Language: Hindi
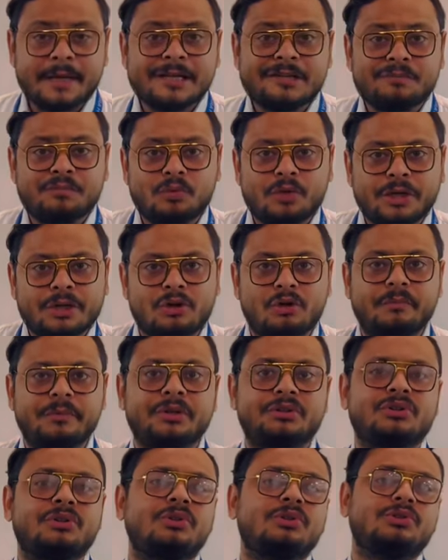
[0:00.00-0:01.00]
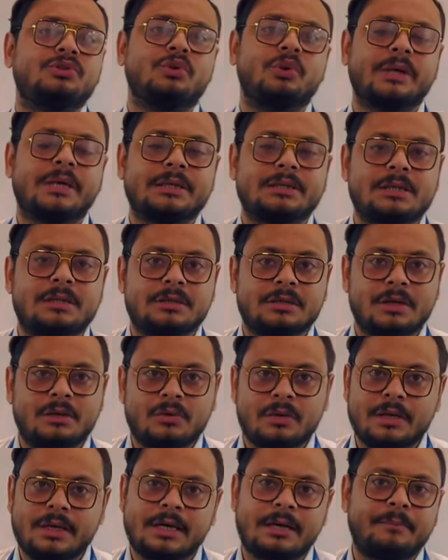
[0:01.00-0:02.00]
मैं इस पूरे कॉम्बिनेशन को जोड़ के चलता
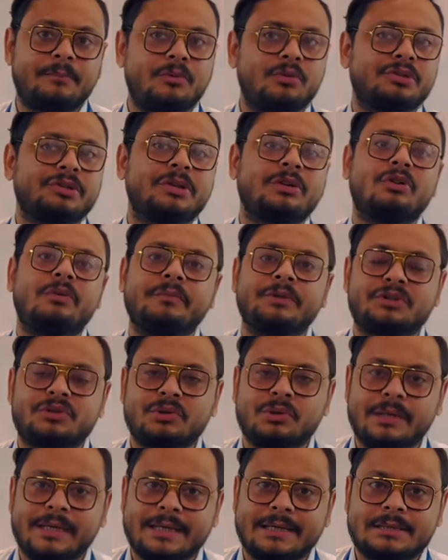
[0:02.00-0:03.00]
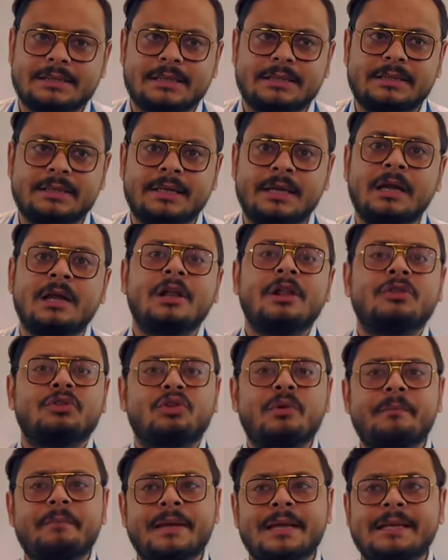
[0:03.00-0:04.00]
हूँ अगर आप बोस के कॉम्बिनेशन को लेकर चलते हैं
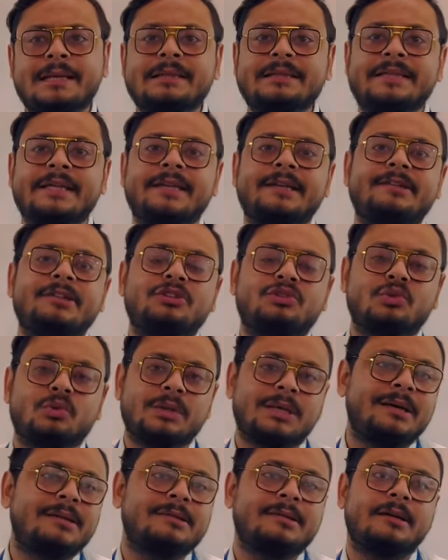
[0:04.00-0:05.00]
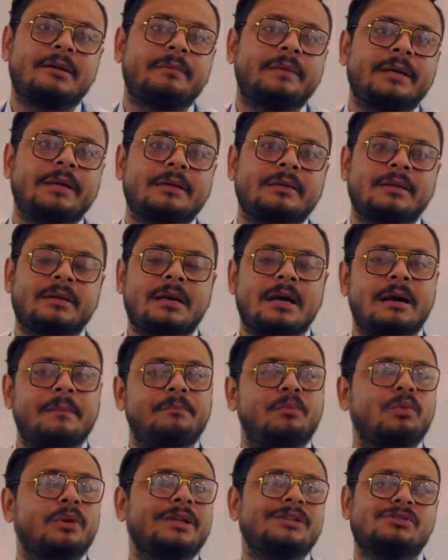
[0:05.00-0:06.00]
तो मेनली तेरह से चौदह हज़ार रुपए के अंदर
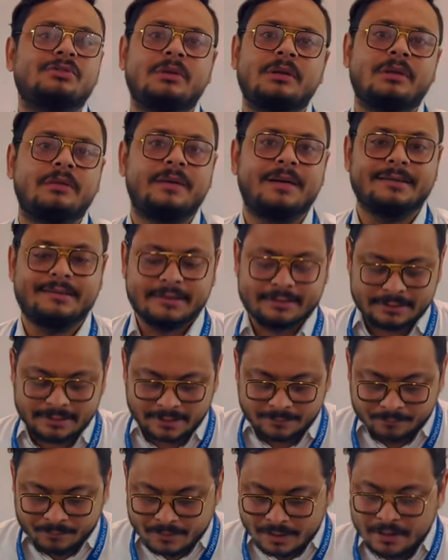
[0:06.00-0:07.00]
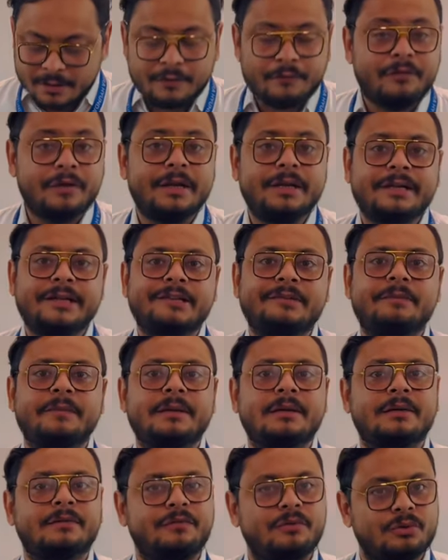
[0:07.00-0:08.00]
आप पूरा इंस्टॉल करवा सकते हैं फ्रंट के
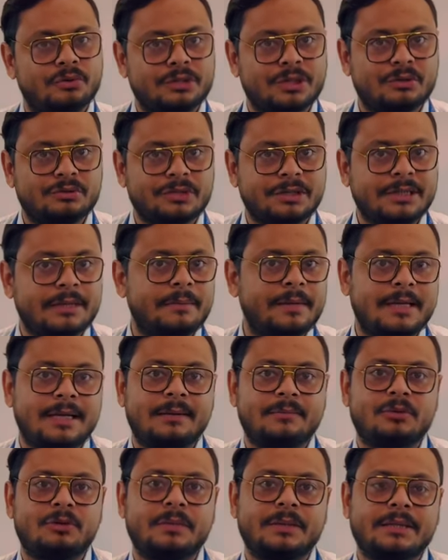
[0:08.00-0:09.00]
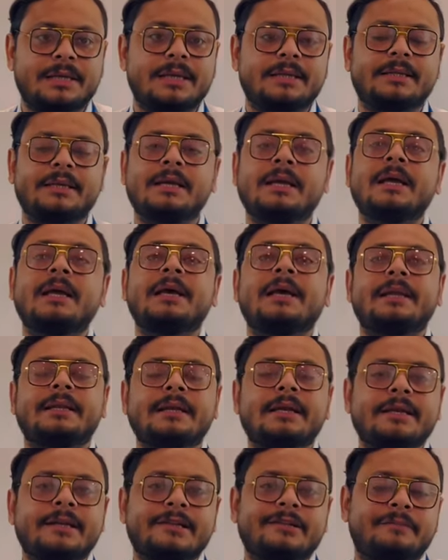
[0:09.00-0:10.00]
स्पीकर फोर थाउजेंड के मैंने आपको बताए थे
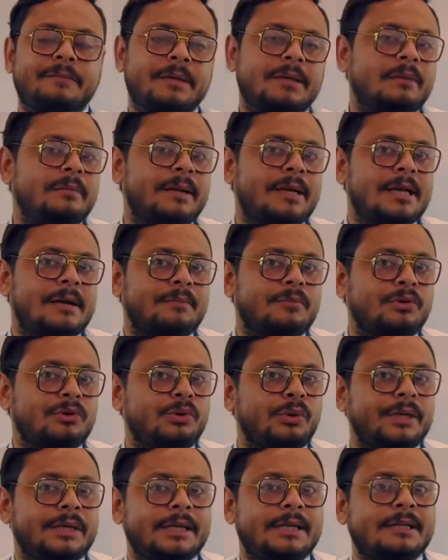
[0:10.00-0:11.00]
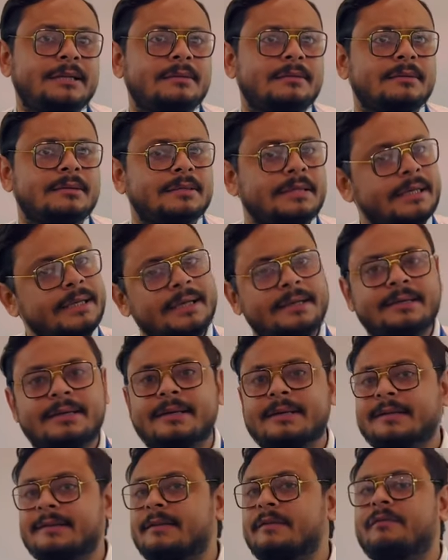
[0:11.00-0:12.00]
रियर के स्पीकर मैंने आपको ट्वेंटी थ्री
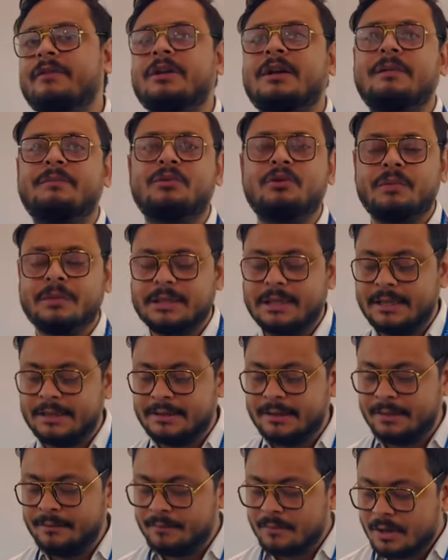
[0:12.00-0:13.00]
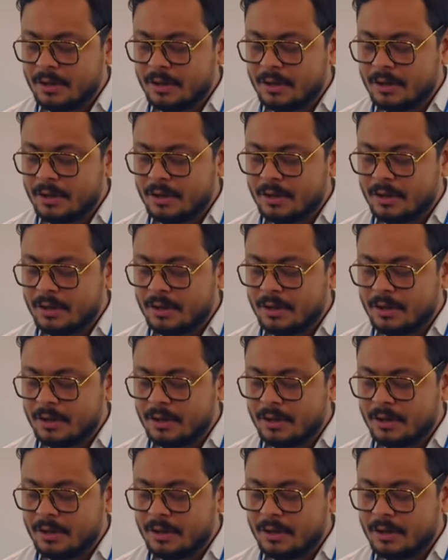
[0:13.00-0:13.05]
हंड्रेड के समवेयर आपको बताए थे